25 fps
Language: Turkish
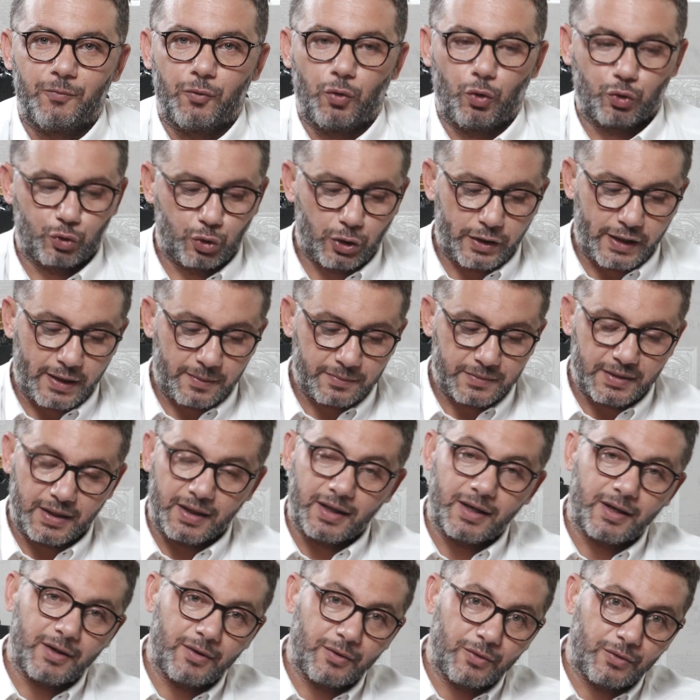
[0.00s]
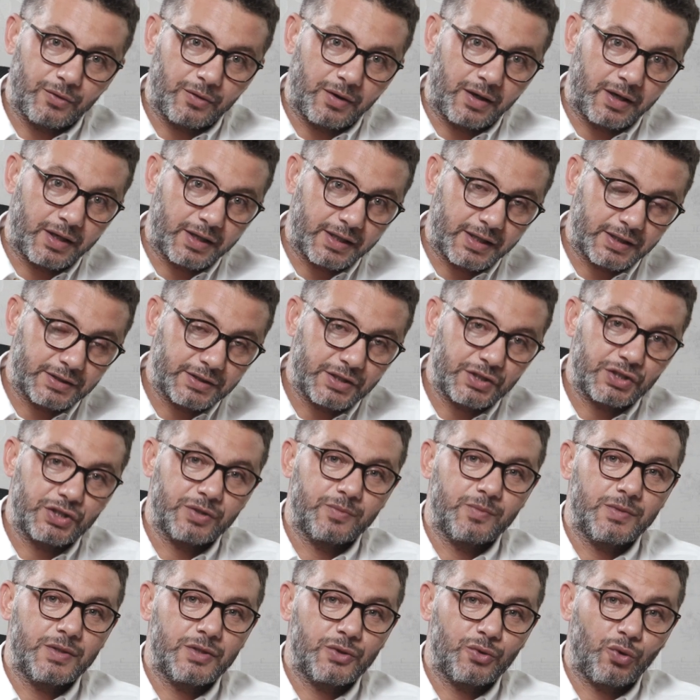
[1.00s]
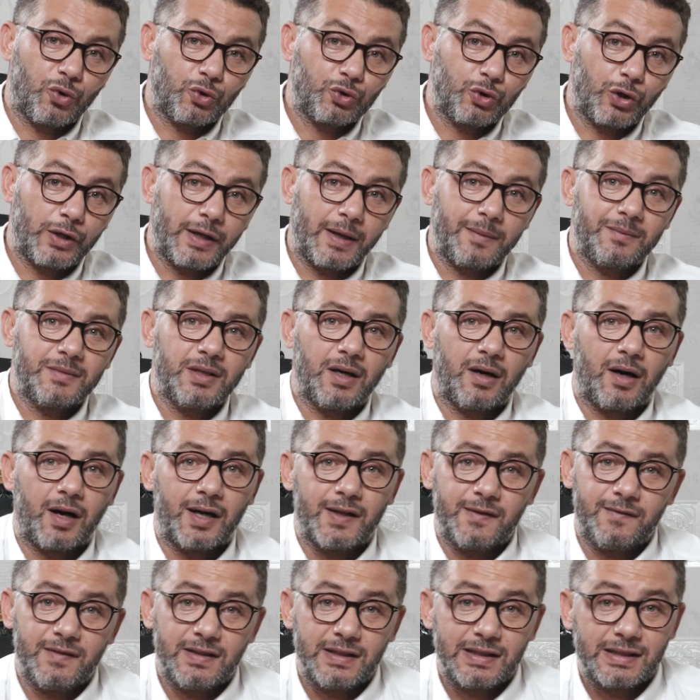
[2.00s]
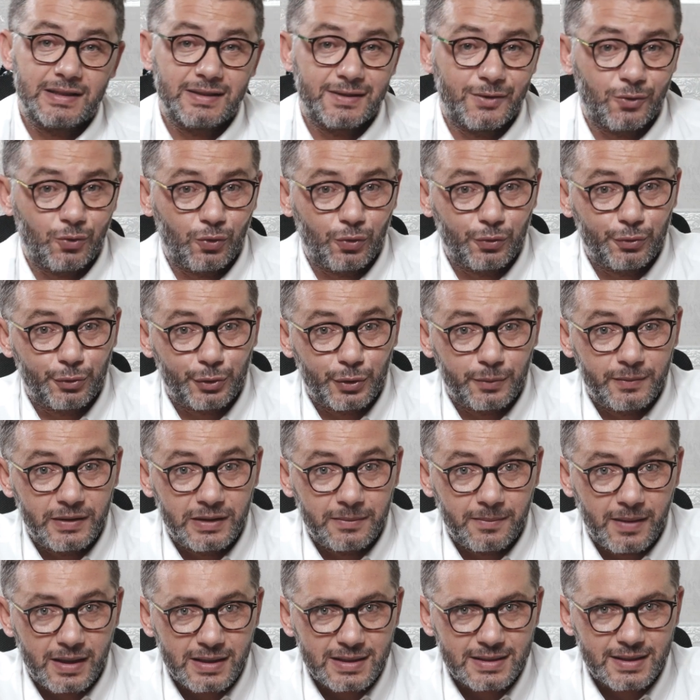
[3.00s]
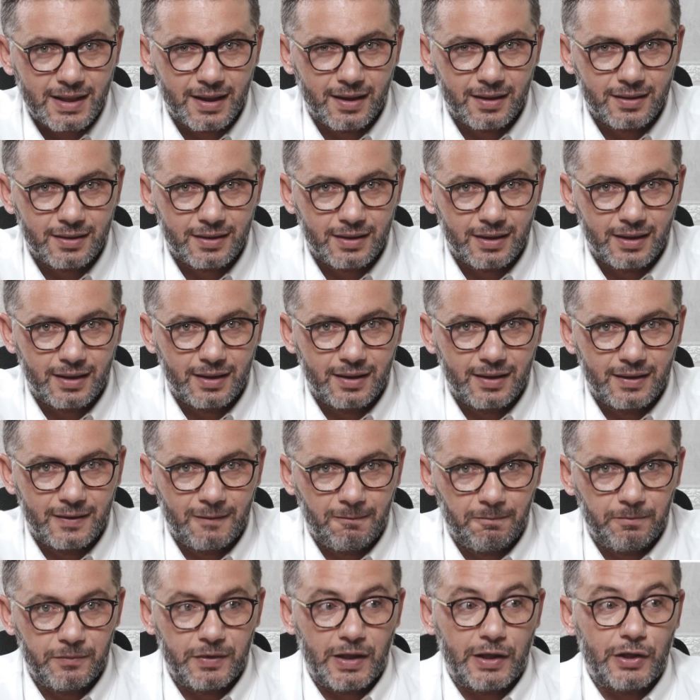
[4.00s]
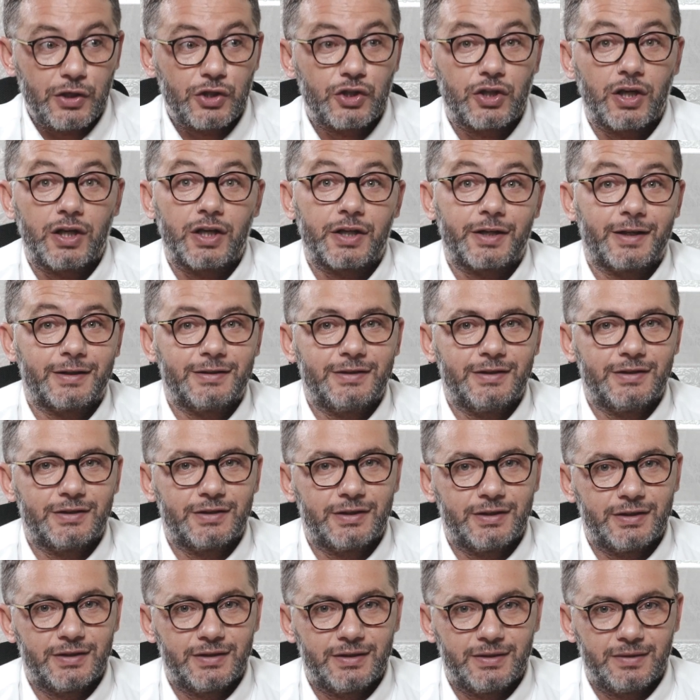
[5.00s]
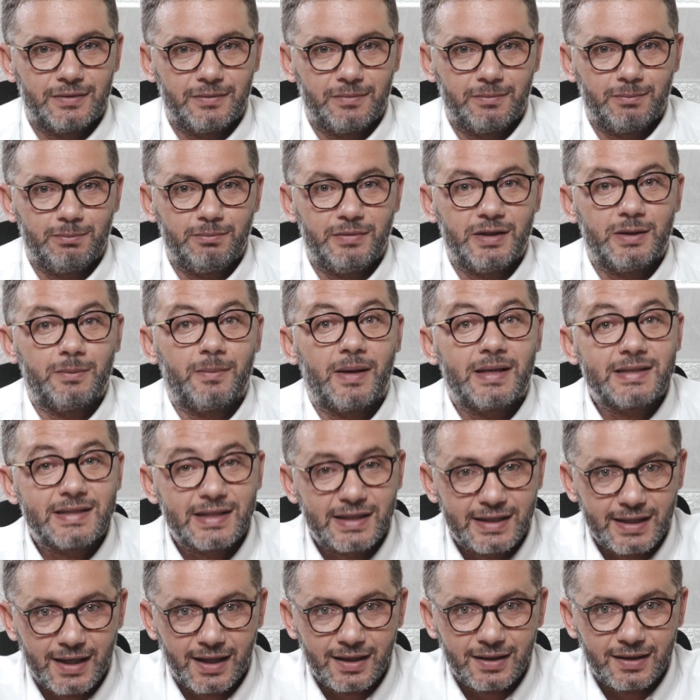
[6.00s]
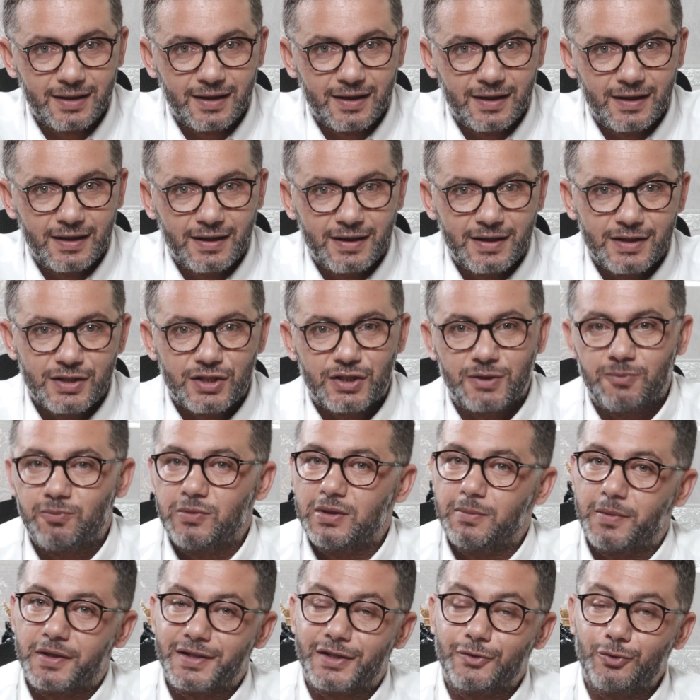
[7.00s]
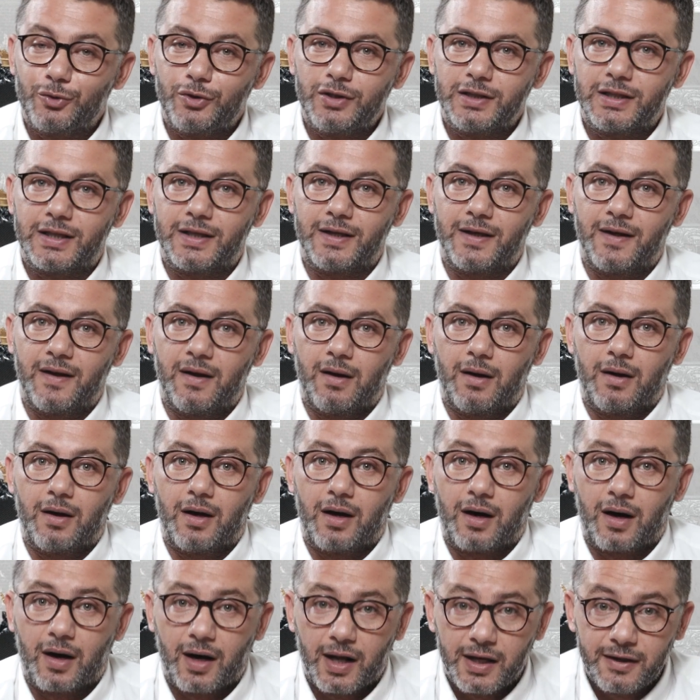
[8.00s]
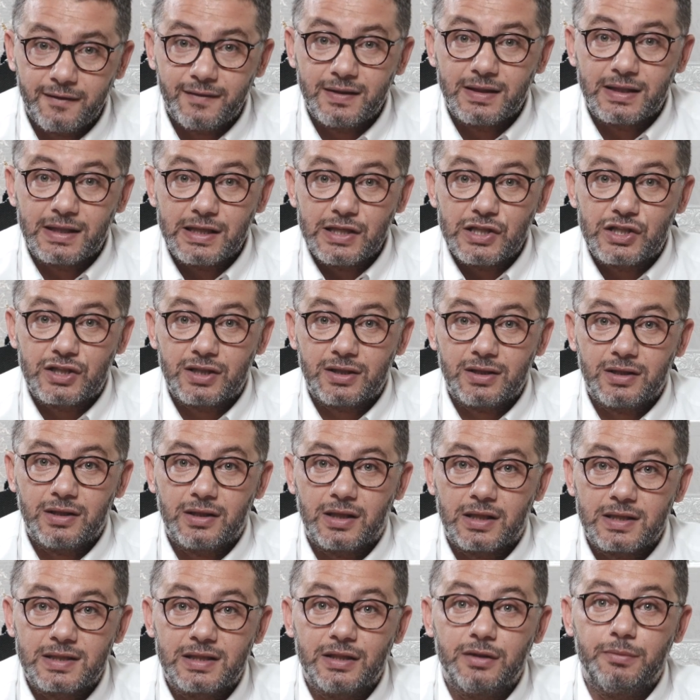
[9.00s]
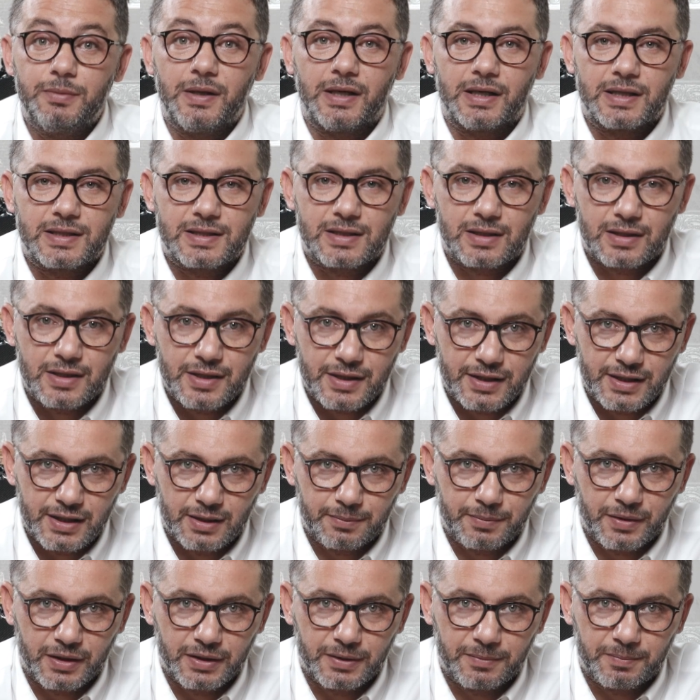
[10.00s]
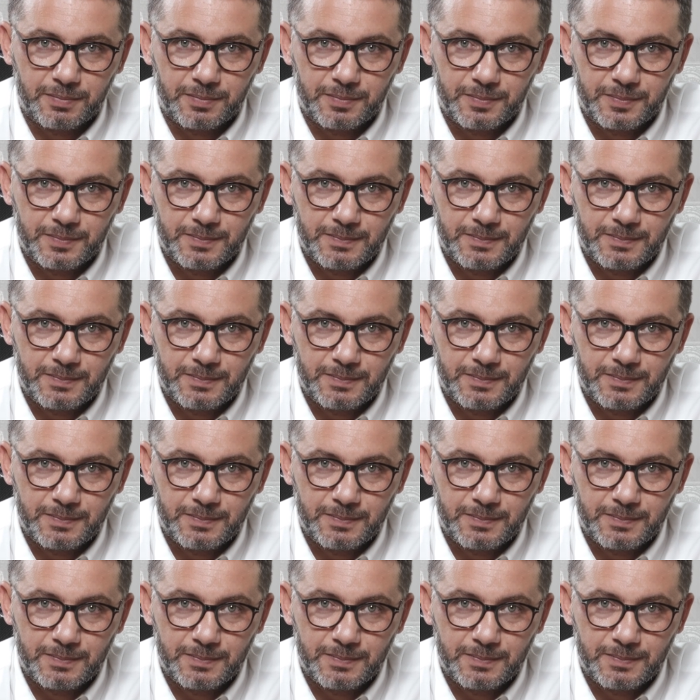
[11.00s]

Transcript: O dönem daha arkadaşımız o dönemde halvinkin ne olduğunu bilmezken ne işe yaradığını, bilmez iken şimdi bana diyor ki halving için nasıl bir hazırlık yapalım?